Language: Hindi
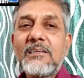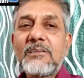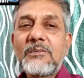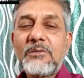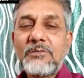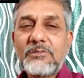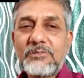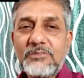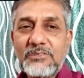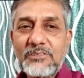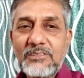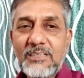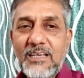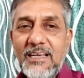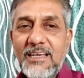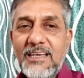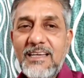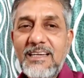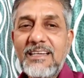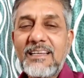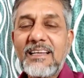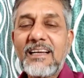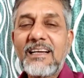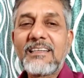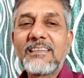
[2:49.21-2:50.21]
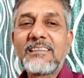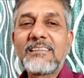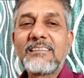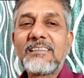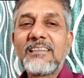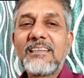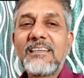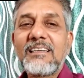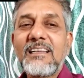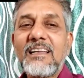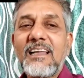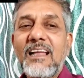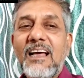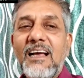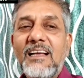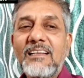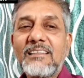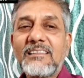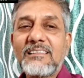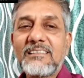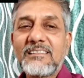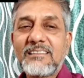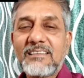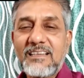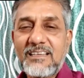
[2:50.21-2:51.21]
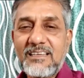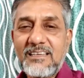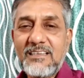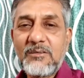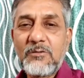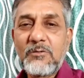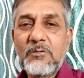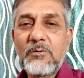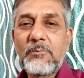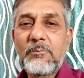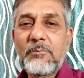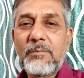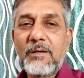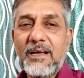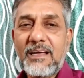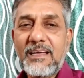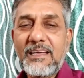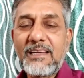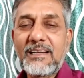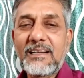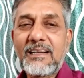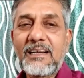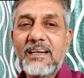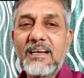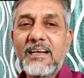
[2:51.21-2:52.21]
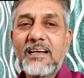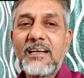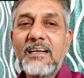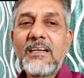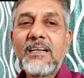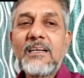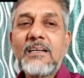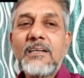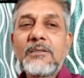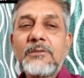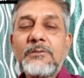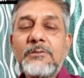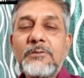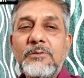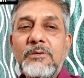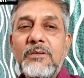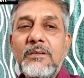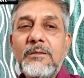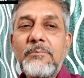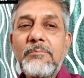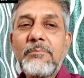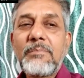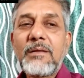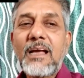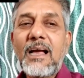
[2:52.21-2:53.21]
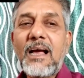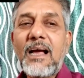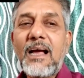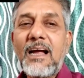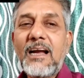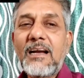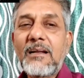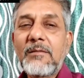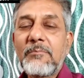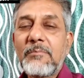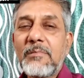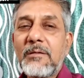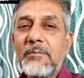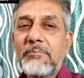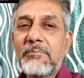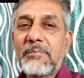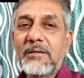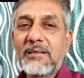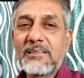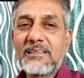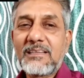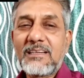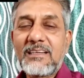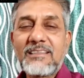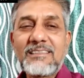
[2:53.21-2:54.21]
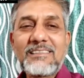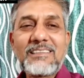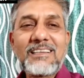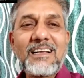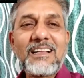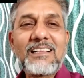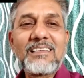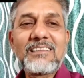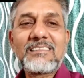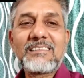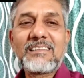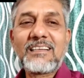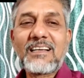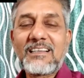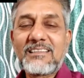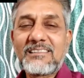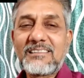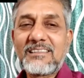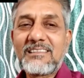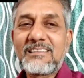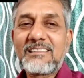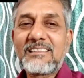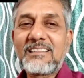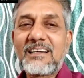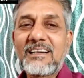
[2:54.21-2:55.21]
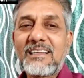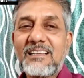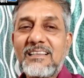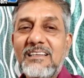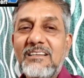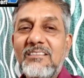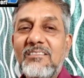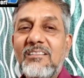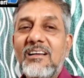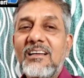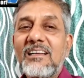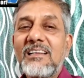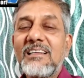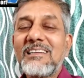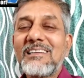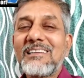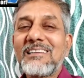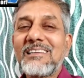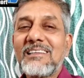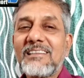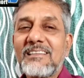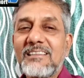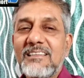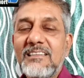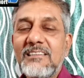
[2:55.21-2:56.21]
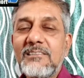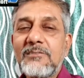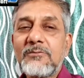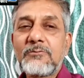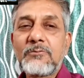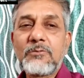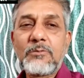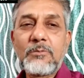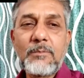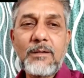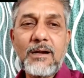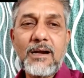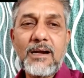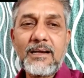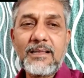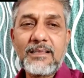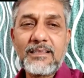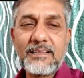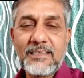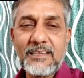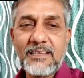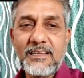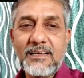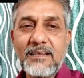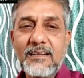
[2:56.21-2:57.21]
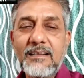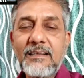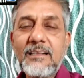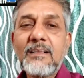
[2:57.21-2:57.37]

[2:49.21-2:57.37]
तो सही ढंग से इलाज नहीं हो पाएगा क्योंकि बिहार में पंद्रह साल शासन करने वाले नीतीश कुमार ने